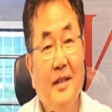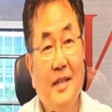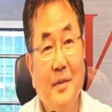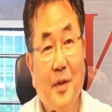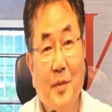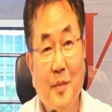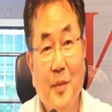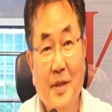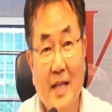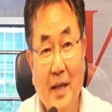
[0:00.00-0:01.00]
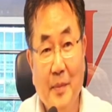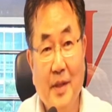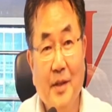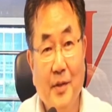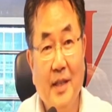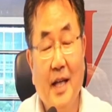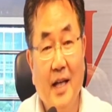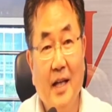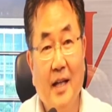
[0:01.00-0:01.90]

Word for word: 지금 여러분 보는 장면을 여기다